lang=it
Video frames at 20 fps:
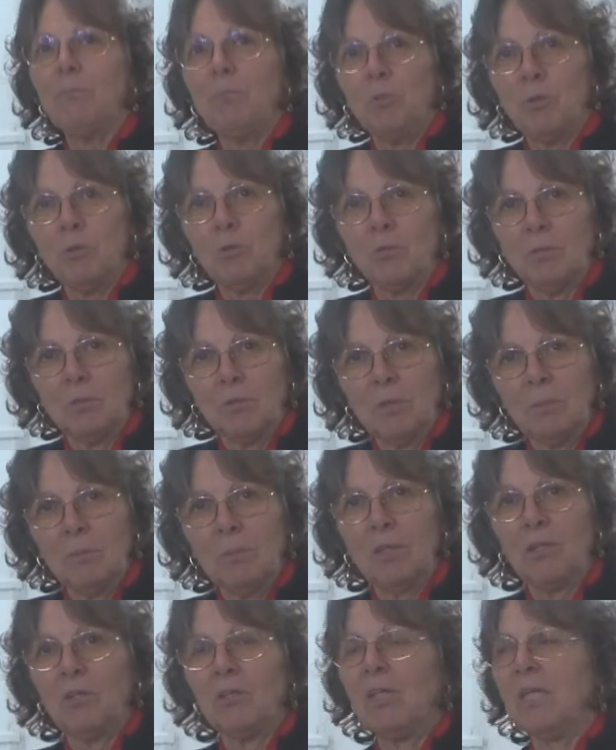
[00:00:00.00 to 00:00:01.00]
di più
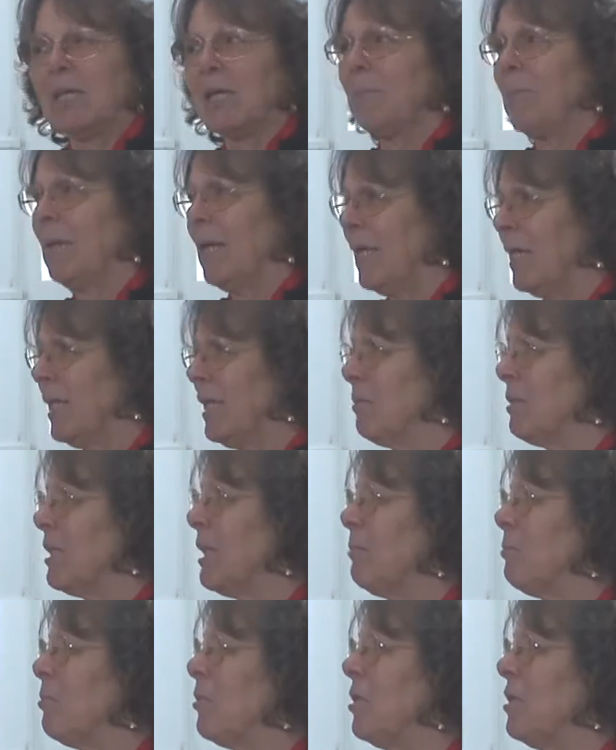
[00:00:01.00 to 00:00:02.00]
per ogni capanna,
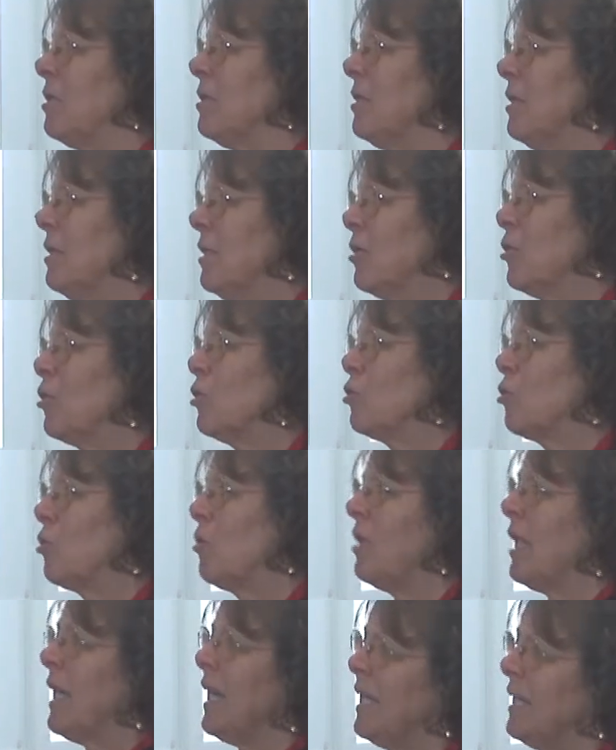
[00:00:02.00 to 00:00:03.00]
perché poi
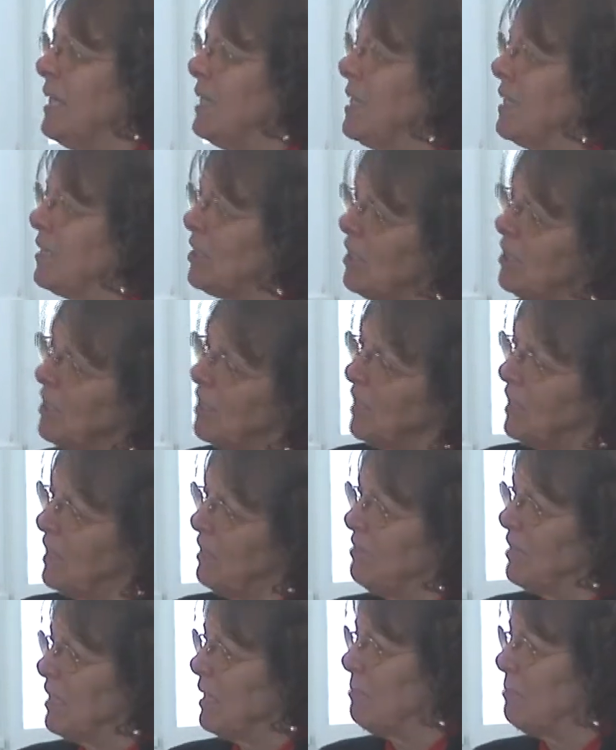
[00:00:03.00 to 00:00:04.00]
controllare la gente che arriva